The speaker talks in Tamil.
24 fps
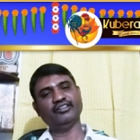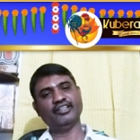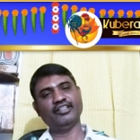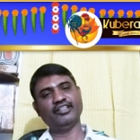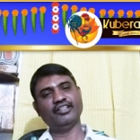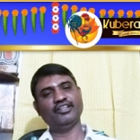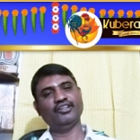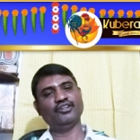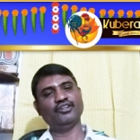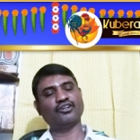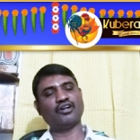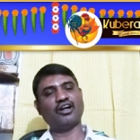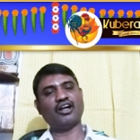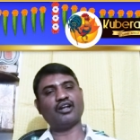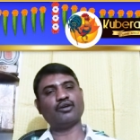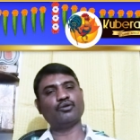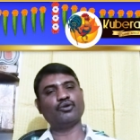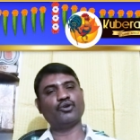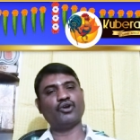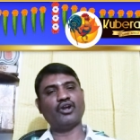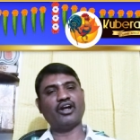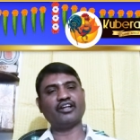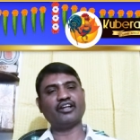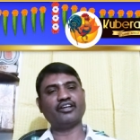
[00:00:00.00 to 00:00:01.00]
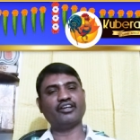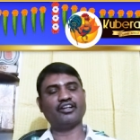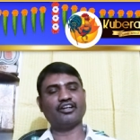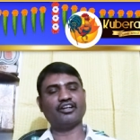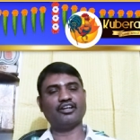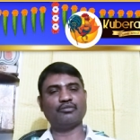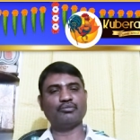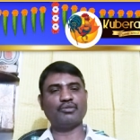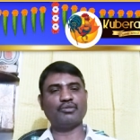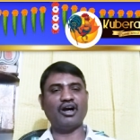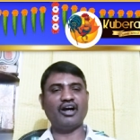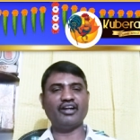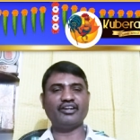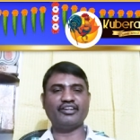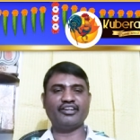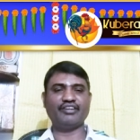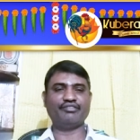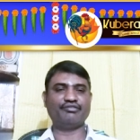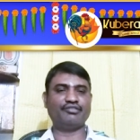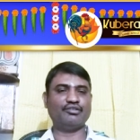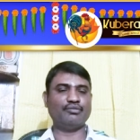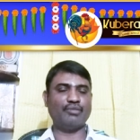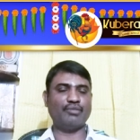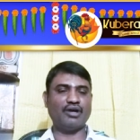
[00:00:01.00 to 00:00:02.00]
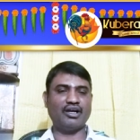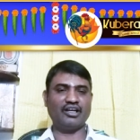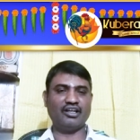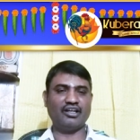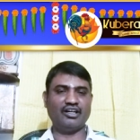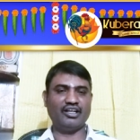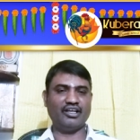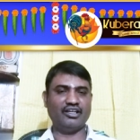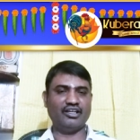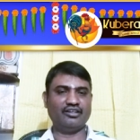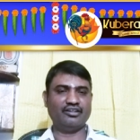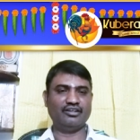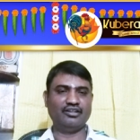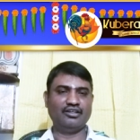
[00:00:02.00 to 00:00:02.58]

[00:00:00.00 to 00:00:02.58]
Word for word: எதுலையும் கடவுளோட அனுகிரகம் காட் கிஃப்ட்டும்பாங்கல்ல